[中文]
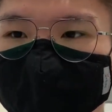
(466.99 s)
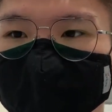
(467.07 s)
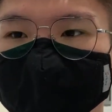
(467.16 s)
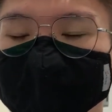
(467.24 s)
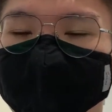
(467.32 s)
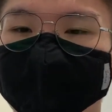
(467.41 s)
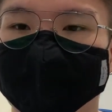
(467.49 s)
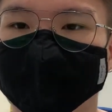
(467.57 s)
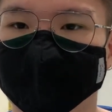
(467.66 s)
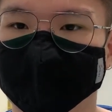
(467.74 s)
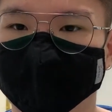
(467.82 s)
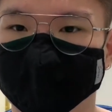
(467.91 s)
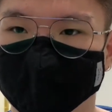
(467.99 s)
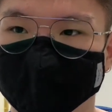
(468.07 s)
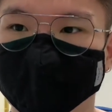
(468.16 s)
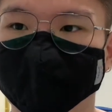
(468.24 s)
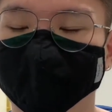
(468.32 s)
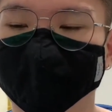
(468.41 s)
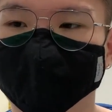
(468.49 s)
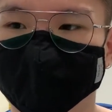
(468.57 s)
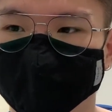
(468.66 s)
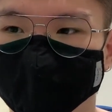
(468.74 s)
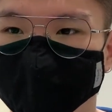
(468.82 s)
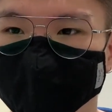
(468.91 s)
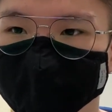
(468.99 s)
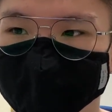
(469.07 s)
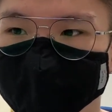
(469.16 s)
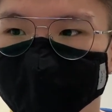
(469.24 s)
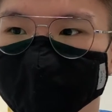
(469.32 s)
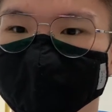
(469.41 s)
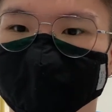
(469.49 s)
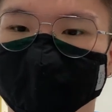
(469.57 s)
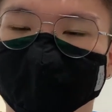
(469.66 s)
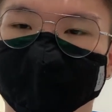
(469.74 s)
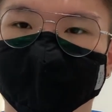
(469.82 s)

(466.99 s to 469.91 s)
那小戴为什么会最知名？